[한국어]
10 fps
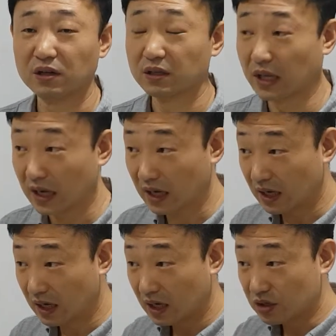
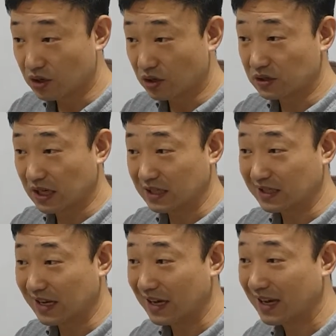내가 저
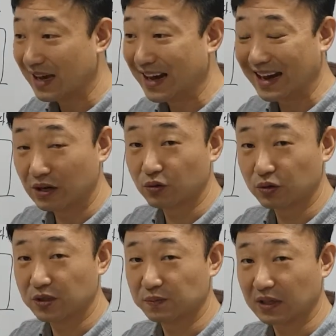자리에 앉고
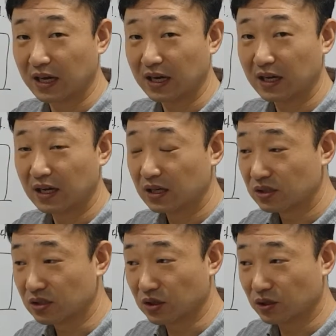싶다.
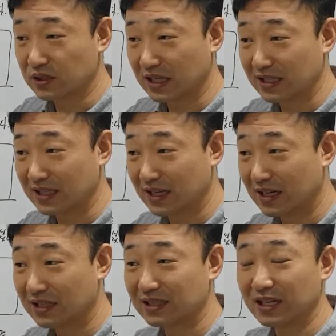저
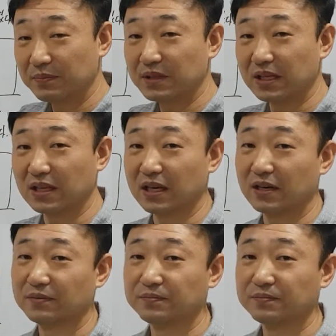자리가 탐난다.